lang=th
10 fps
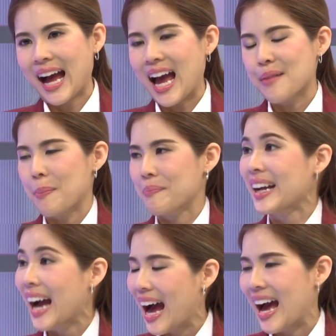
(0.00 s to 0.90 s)
ขายแบบไม่
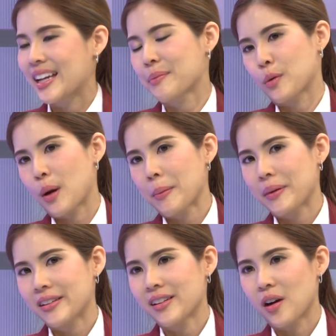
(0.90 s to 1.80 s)
ขายคือหมายถึงว่ามัน
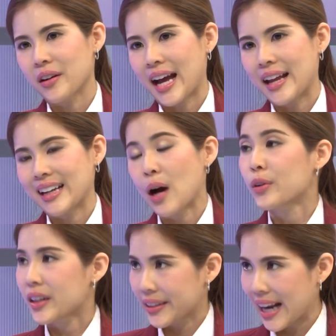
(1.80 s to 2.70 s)
เป็นเรื่องของการเล่า
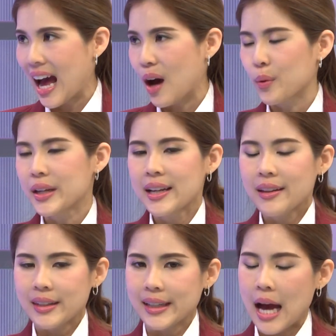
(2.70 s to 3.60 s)
เรื่องราว
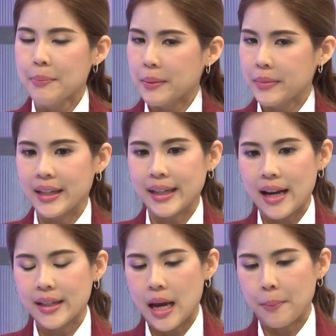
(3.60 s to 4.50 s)
สินค้าเหมือนกั
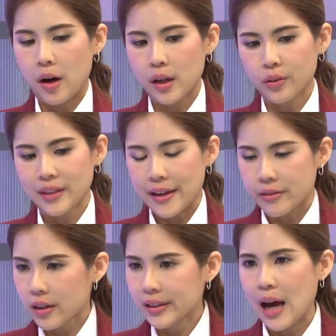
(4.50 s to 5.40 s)
นเนี่ยพอเราใส่
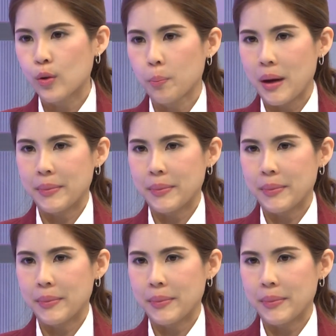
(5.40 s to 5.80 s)
เรื่องราวลงไป